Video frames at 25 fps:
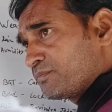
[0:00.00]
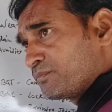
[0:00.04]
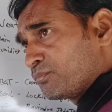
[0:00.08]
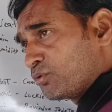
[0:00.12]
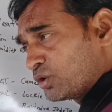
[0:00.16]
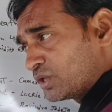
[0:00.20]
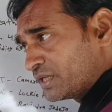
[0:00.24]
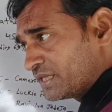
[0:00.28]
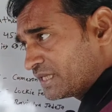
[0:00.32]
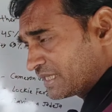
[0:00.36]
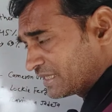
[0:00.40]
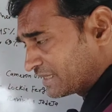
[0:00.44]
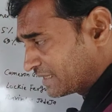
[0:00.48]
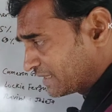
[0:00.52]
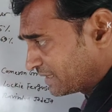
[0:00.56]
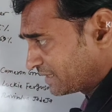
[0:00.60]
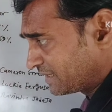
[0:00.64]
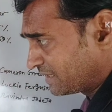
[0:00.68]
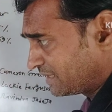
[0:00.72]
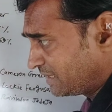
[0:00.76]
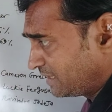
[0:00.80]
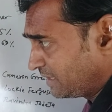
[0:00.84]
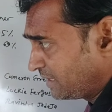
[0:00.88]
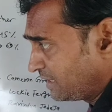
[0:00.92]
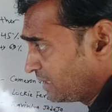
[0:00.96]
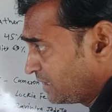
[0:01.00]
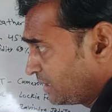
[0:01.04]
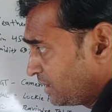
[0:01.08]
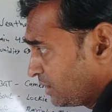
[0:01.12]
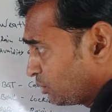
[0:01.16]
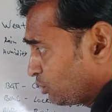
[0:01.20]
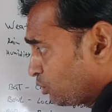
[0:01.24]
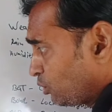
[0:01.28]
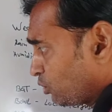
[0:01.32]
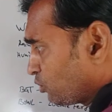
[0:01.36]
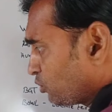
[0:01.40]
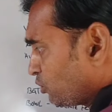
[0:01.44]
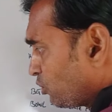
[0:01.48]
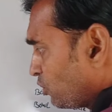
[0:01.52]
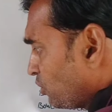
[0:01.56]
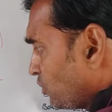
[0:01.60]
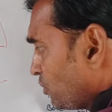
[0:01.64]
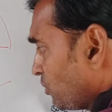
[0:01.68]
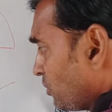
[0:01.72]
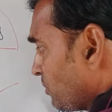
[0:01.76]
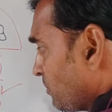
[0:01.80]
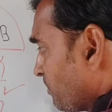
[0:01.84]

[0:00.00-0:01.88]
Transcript: बॉलिंग अटैक की दोस्तों